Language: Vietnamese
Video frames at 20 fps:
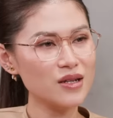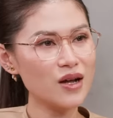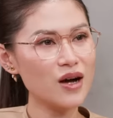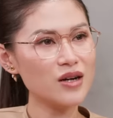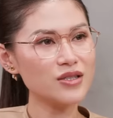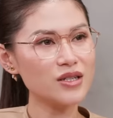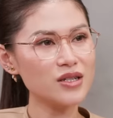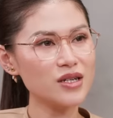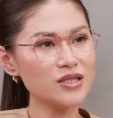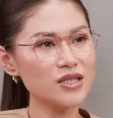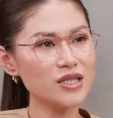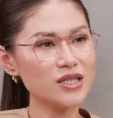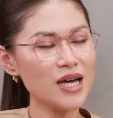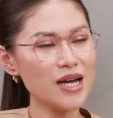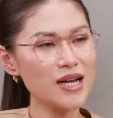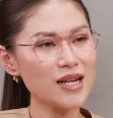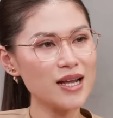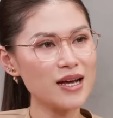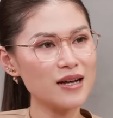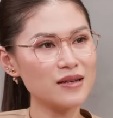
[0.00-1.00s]
Đó cho nên chị
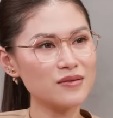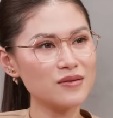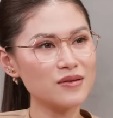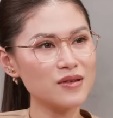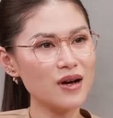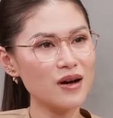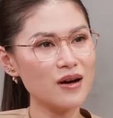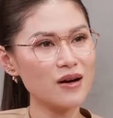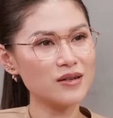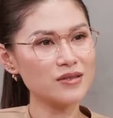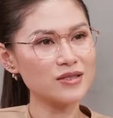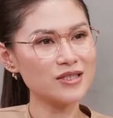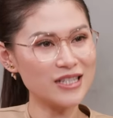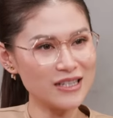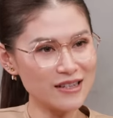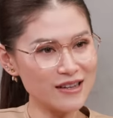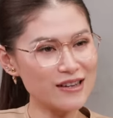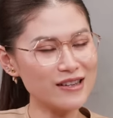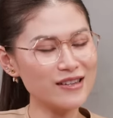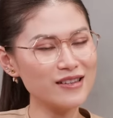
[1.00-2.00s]
thấy là uh, chị
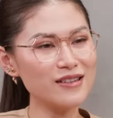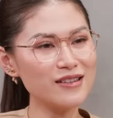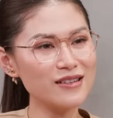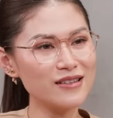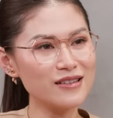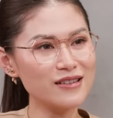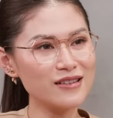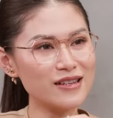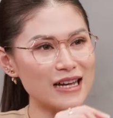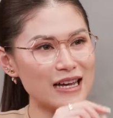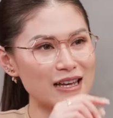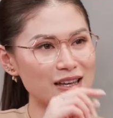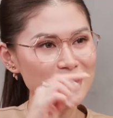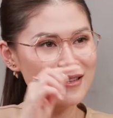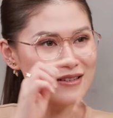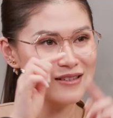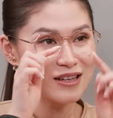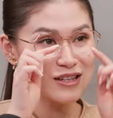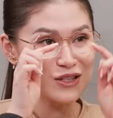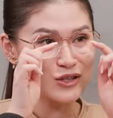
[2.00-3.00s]
nghĩ cái
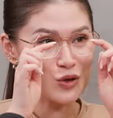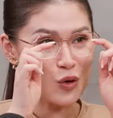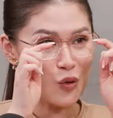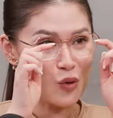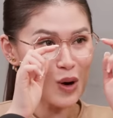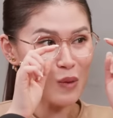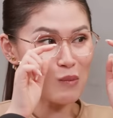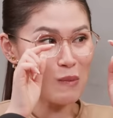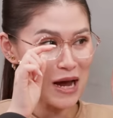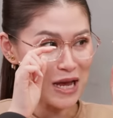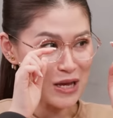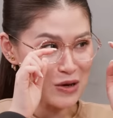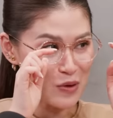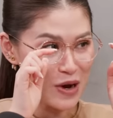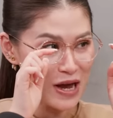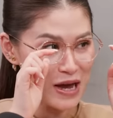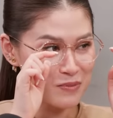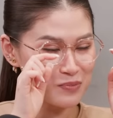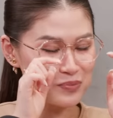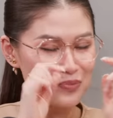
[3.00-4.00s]
cái vụ lông mày của
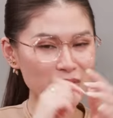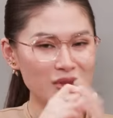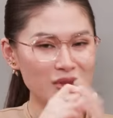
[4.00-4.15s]
em